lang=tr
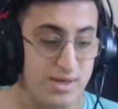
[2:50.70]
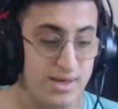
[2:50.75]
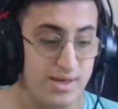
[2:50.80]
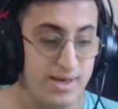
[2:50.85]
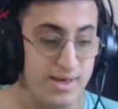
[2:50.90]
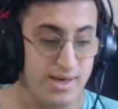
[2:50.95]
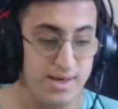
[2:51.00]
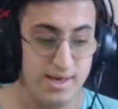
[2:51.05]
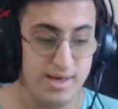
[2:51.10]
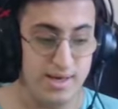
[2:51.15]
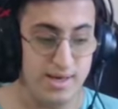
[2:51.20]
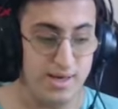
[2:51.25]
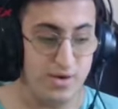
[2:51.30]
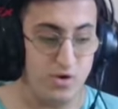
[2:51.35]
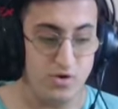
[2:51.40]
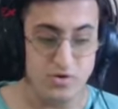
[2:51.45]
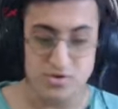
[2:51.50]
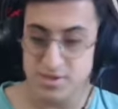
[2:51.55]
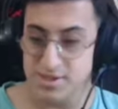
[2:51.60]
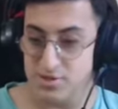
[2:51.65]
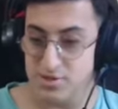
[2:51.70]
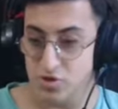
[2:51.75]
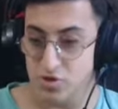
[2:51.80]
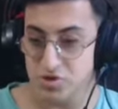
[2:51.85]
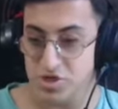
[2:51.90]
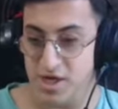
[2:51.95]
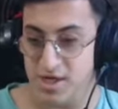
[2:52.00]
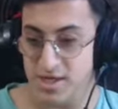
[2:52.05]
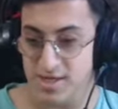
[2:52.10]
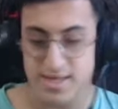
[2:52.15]
e, 18
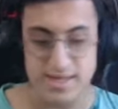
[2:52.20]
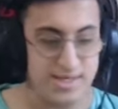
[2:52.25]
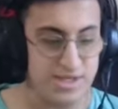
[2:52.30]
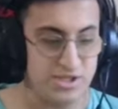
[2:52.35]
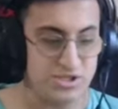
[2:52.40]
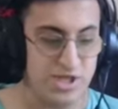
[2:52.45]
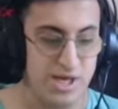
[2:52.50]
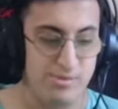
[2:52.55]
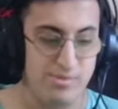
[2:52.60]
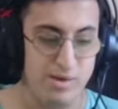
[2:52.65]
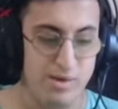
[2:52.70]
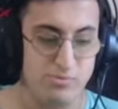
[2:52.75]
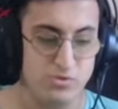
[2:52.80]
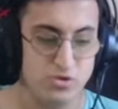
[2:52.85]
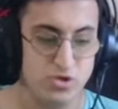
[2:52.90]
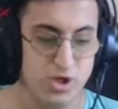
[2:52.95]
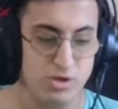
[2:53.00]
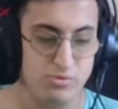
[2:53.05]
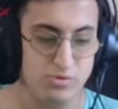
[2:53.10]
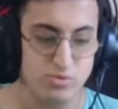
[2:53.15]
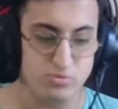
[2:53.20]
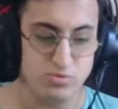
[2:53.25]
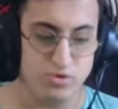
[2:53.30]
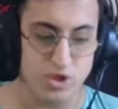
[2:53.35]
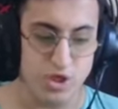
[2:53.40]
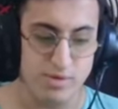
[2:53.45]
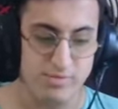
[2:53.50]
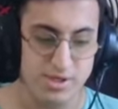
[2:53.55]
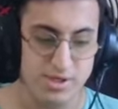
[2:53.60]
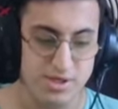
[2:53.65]
Ocak kadar geçerli. Ben bunu söylememiş
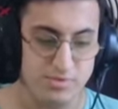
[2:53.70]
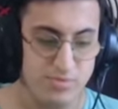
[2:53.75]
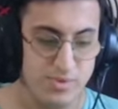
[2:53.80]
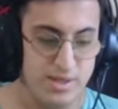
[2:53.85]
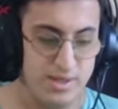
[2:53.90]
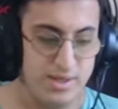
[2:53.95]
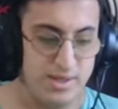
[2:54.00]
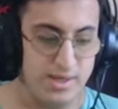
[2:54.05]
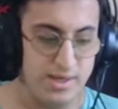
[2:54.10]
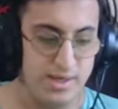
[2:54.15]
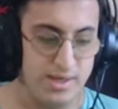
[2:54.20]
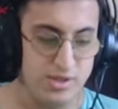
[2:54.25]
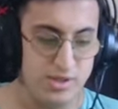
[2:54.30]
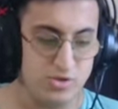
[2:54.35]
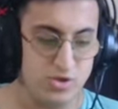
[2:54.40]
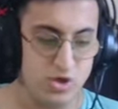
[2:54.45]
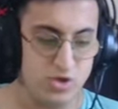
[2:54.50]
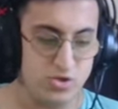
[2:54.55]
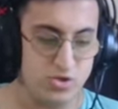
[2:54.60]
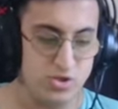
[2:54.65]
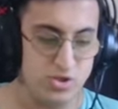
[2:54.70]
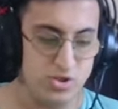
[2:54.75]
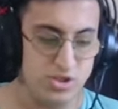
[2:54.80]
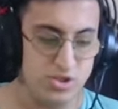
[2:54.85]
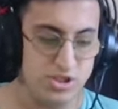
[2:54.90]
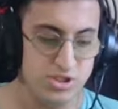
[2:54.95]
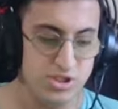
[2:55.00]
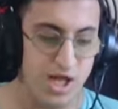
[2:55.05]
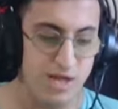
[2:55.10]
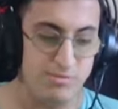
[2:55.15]
olabilirim e, ee, 4 evet. gün
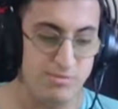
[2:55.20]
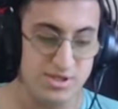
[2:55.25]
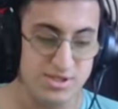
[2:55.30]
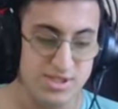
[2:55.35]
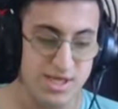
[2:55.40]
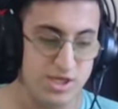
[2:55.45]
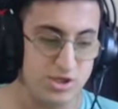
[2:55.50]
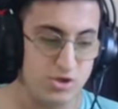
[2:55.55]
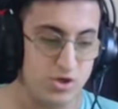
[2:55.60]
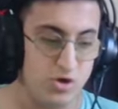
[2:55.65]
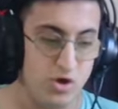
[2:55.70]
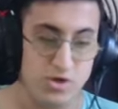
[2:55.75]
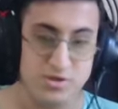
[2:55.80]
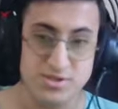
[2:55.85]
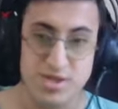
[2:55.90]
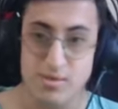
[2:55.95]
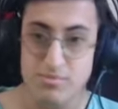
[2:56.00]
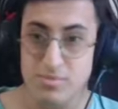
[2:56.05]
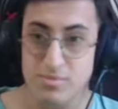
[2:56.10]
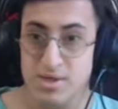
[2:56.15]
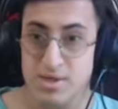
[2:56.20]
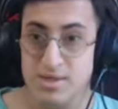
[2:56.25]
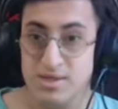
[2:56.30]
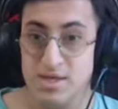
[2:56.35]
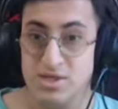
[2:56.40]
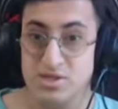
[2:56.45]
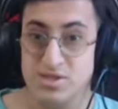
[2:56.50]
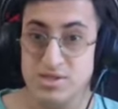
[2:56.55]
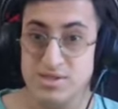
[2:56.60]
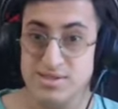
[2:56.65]
içinde almanız gerekiyor. Yoksa
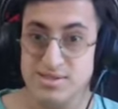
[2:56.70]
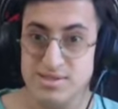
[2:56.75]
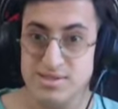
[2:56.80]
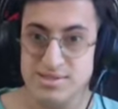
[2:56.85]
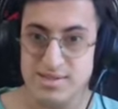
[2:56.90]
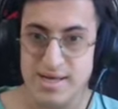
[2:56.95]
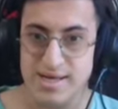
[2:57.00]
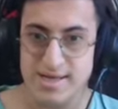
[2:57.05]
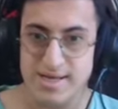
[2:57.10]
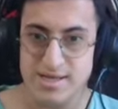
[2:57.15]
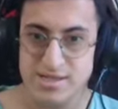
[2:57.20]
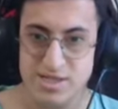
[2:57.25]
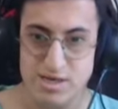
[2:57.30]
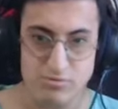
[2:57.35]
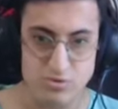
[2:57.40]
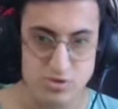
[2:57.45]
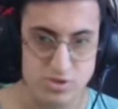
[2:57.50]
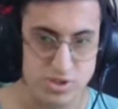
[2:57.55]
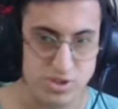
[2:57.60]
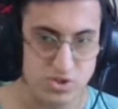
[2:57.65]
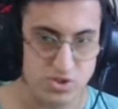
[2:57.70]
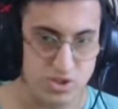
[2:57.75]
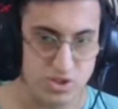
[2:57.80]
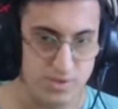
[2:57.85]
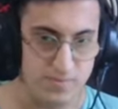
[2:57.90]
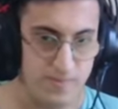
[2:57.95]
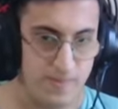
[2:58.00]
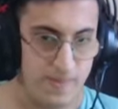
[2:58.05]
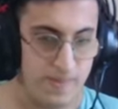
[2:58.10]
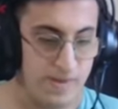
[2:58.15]
kaçırırsınız arkadaşlar bu düzelişi.
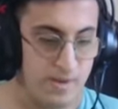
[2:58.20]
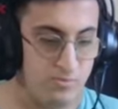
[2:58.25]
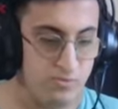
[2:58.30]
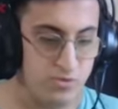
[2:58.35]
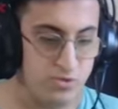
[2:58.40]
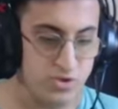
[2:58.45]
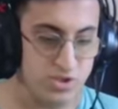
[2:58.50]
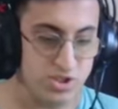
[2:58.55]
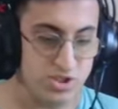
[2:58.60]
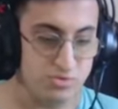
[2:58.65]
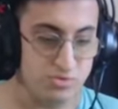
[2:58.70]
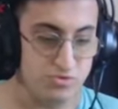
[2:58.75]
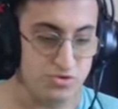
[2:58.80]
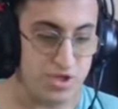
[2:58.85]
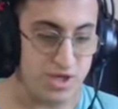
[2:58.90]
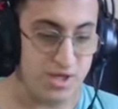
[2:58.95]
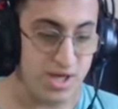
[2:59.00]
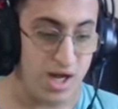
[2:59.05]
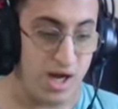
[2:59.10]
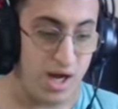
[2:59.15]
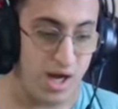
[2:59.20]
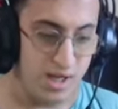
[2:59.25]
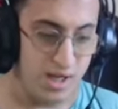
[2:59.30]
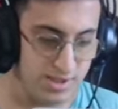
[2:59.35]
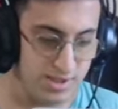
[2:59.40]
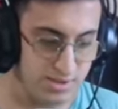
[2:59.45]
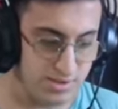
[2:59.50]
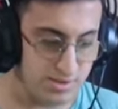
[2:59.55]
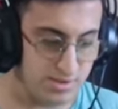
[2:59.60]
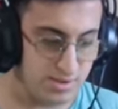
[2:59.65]
Bu düzelişi mutlaka
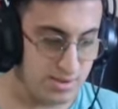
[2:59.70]
alın.